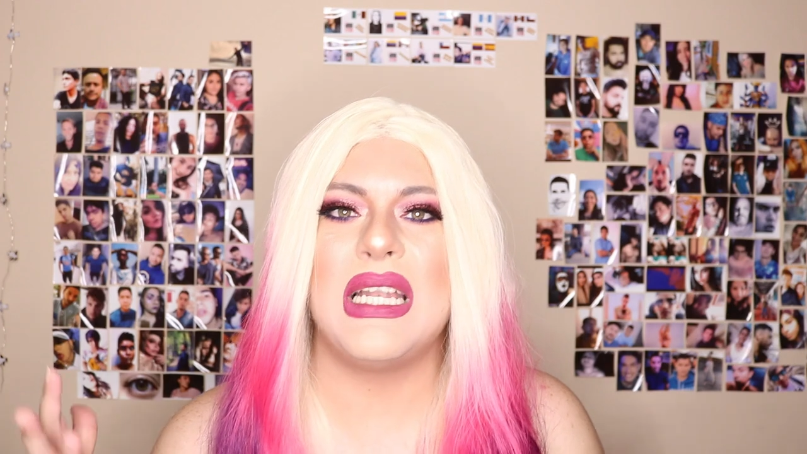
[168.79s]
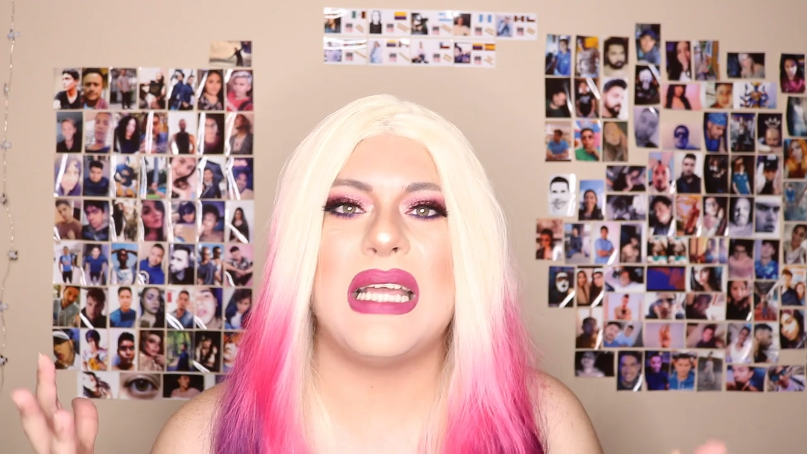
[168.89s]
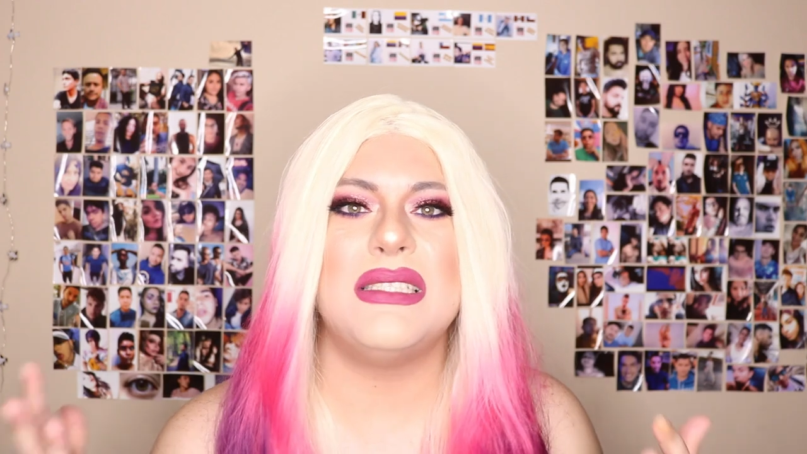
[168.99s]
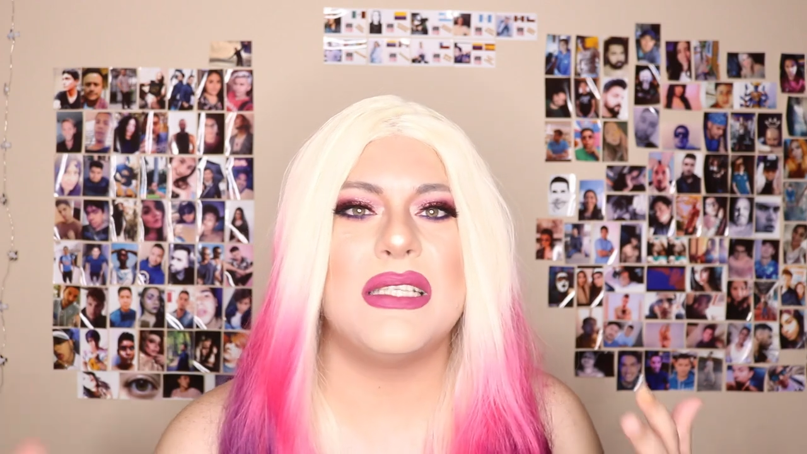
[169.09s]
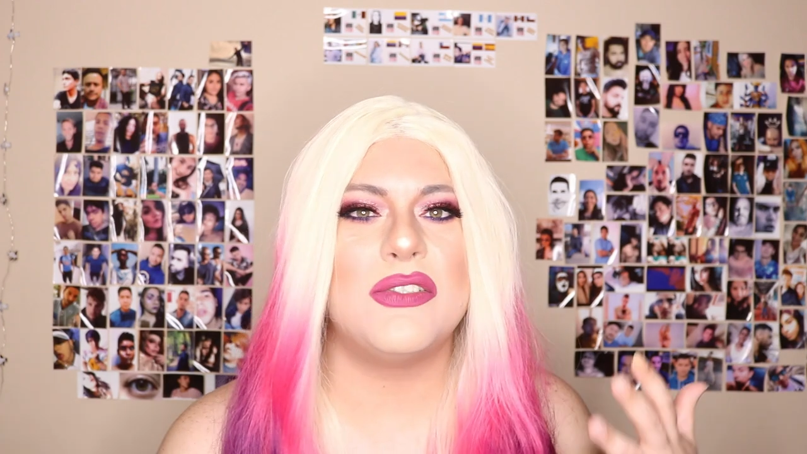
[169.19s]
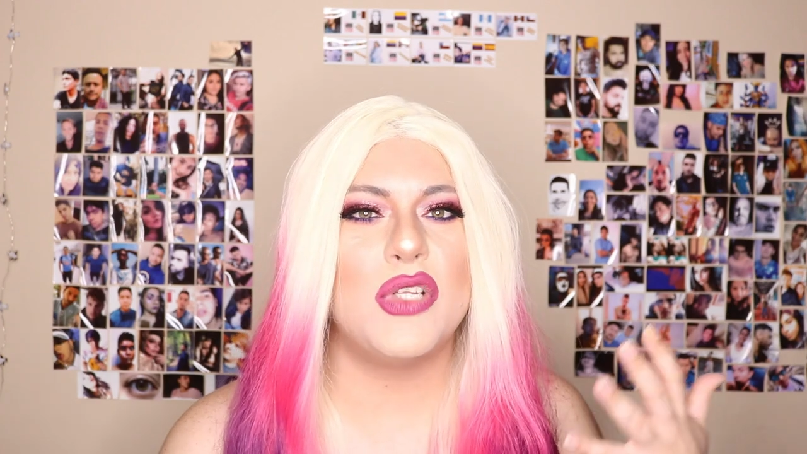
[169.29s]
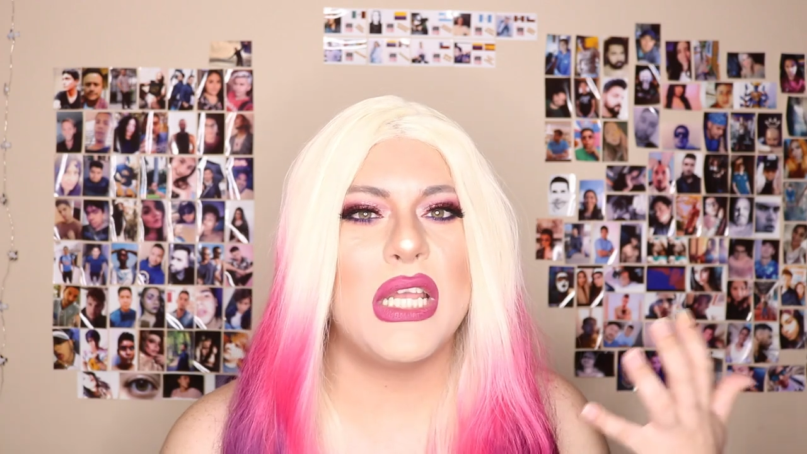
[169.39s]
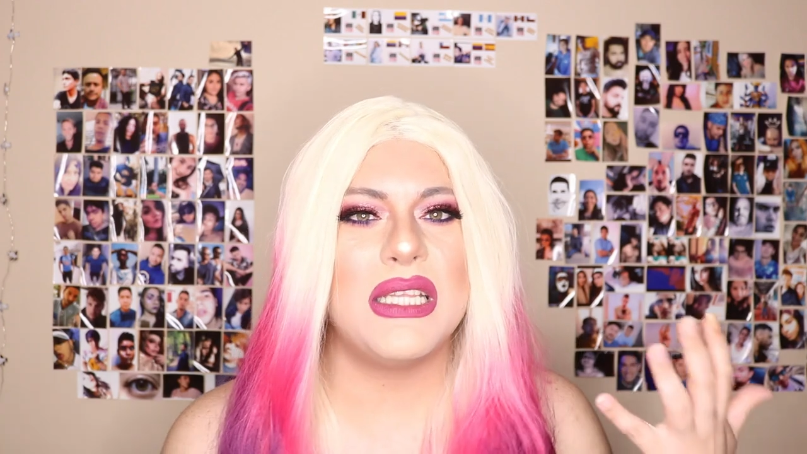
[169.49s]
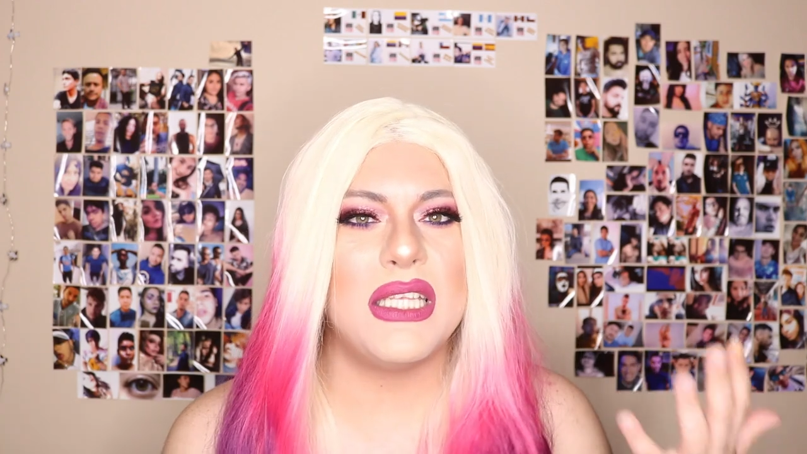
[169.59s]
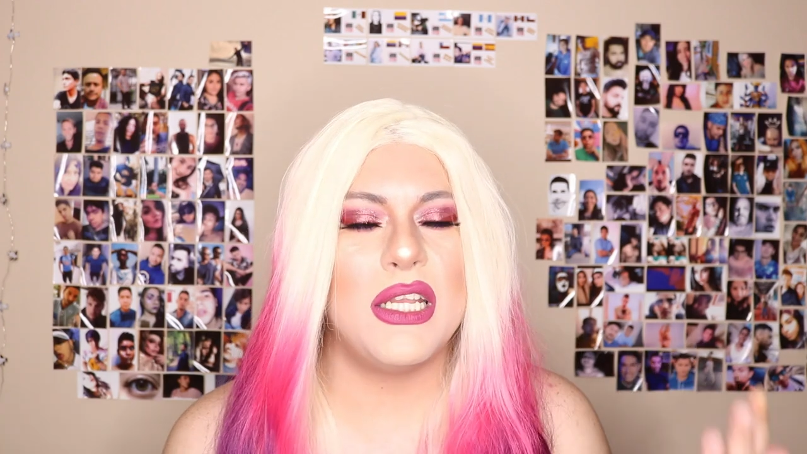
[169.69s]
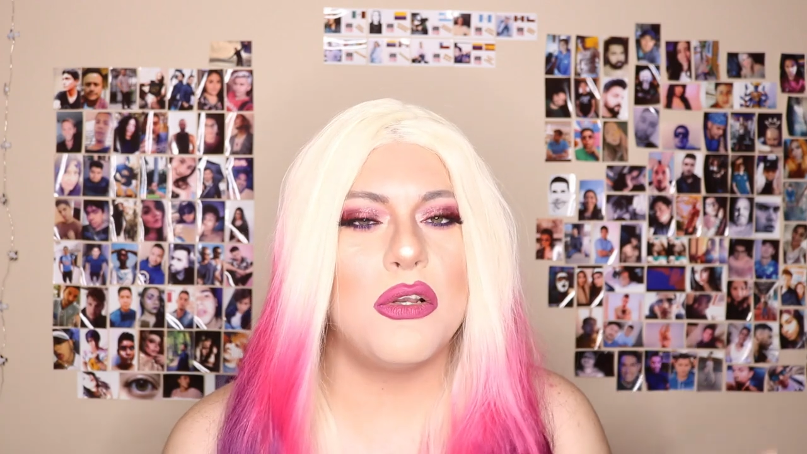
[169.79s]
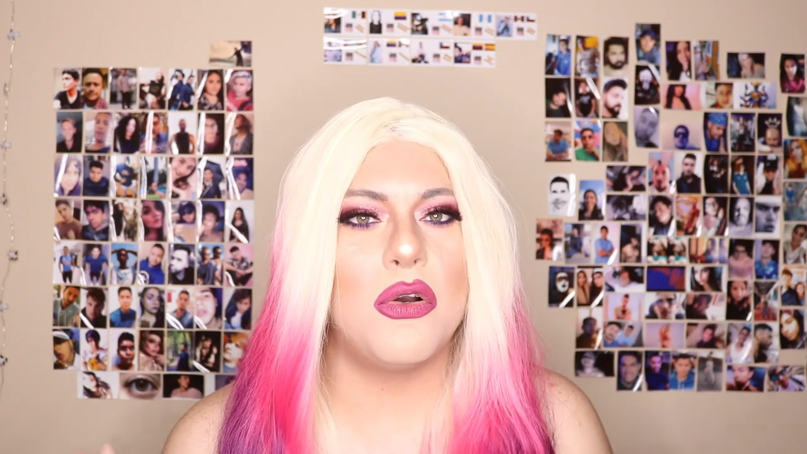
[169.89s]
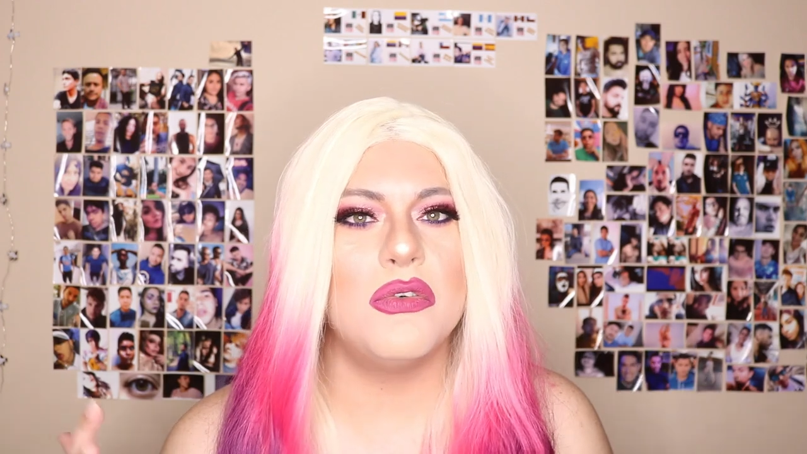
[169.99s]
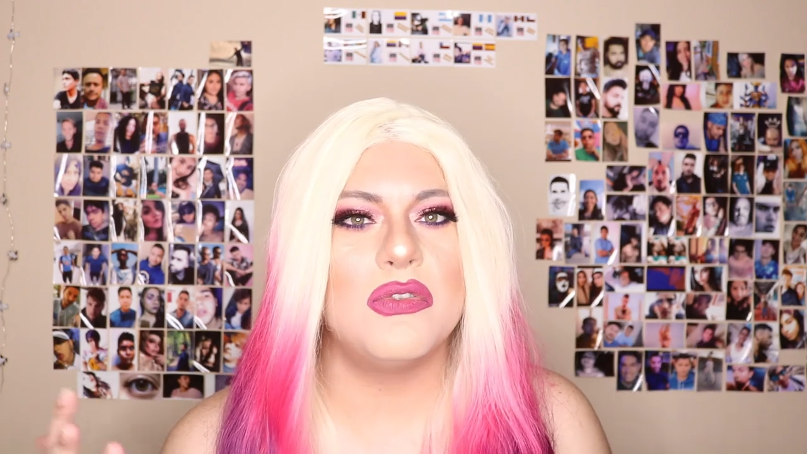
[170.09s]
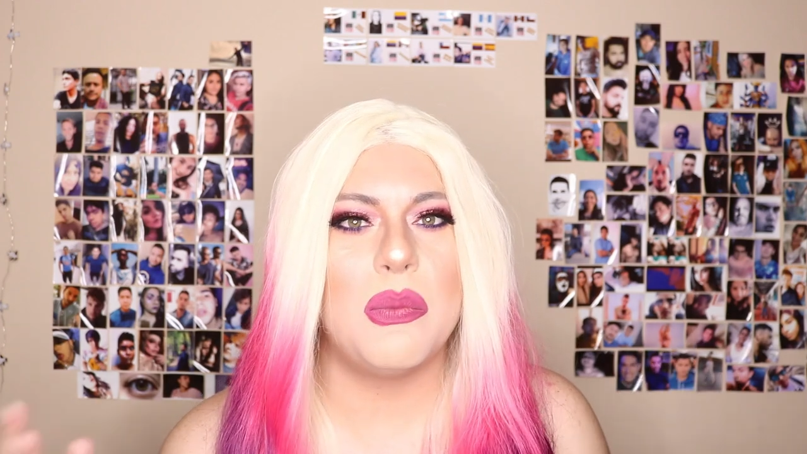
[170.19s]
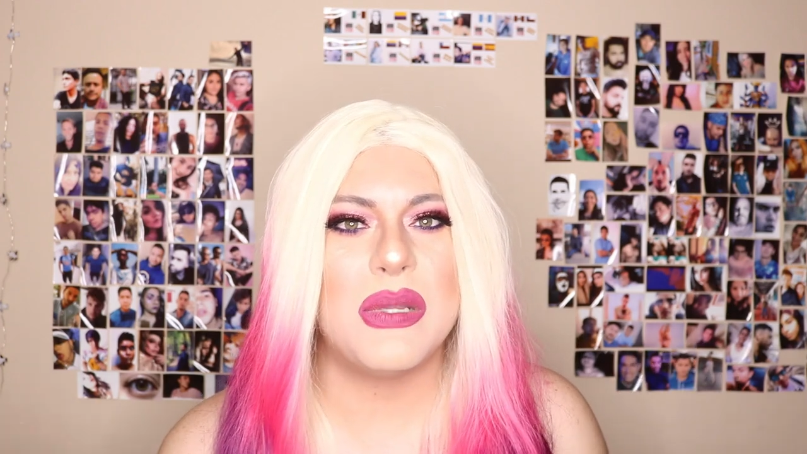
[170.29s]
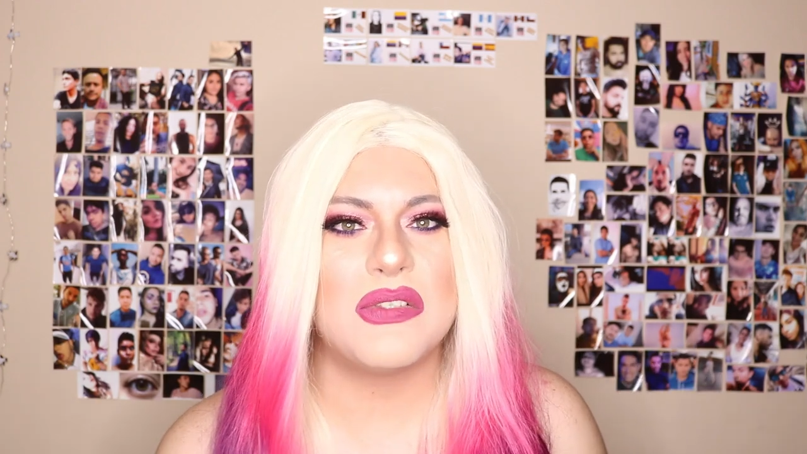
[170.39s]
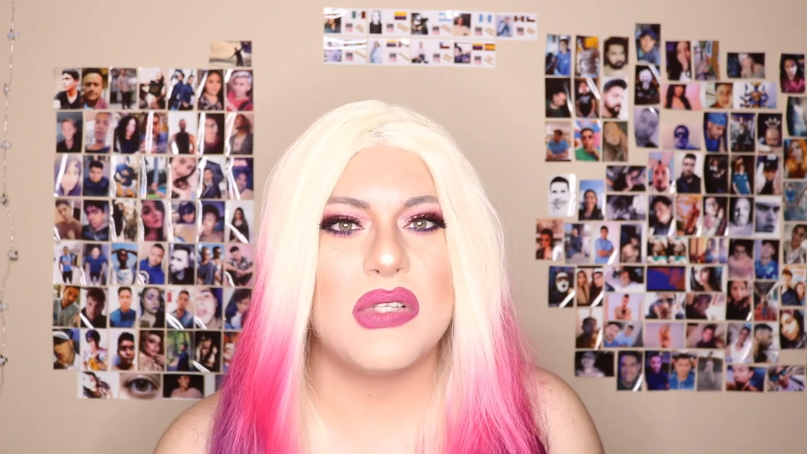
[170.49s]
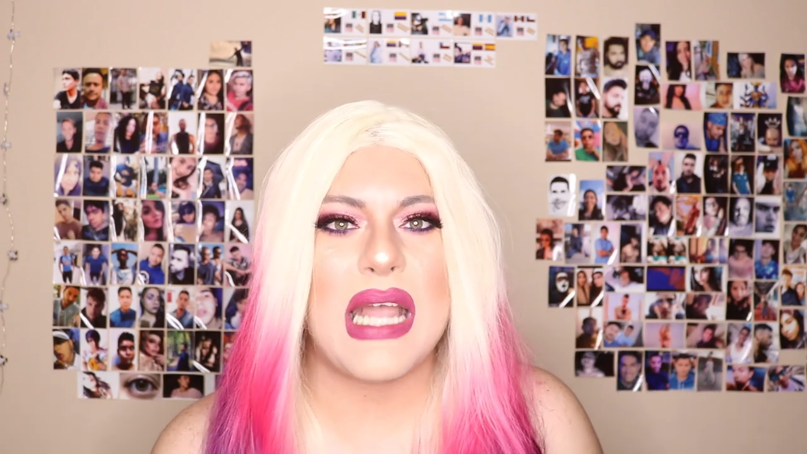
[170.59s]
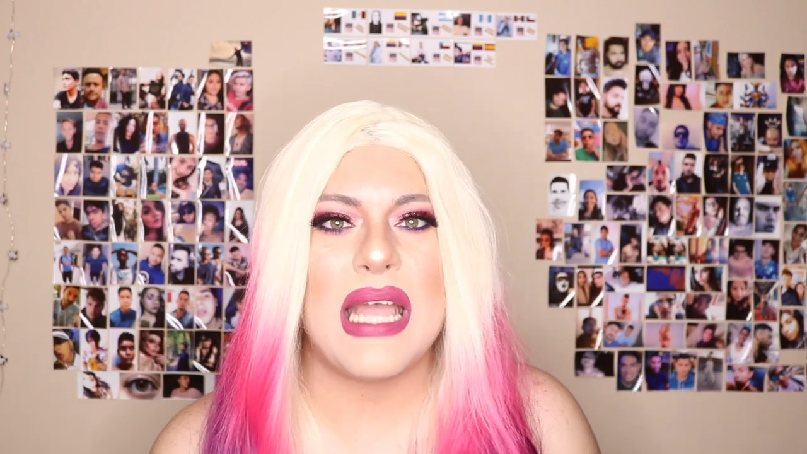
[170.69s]
las intenciones que tienen con sus
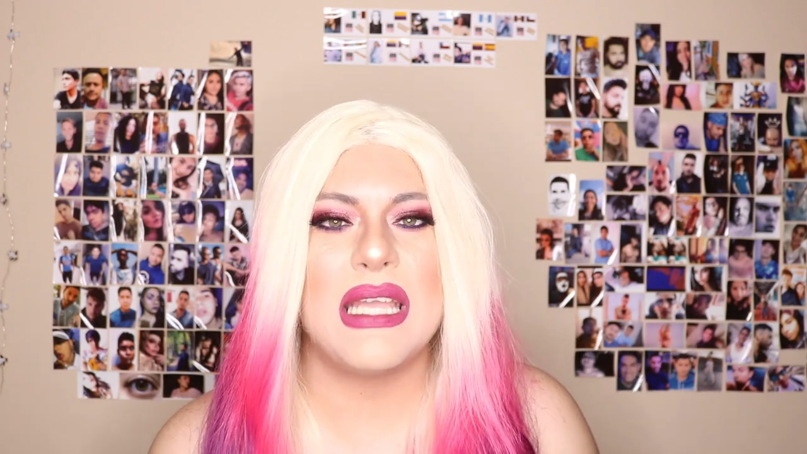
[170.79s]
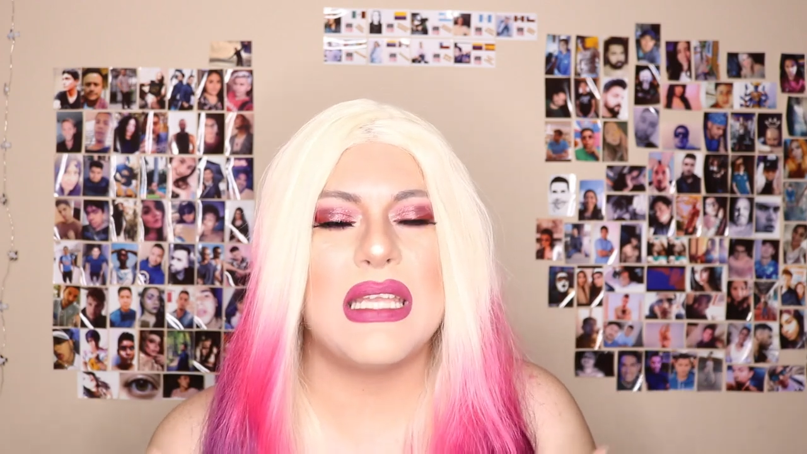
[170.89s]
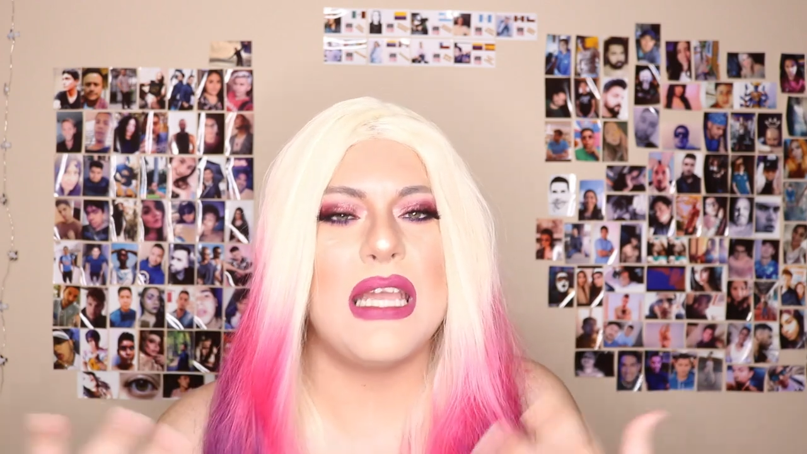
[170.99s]
personajes,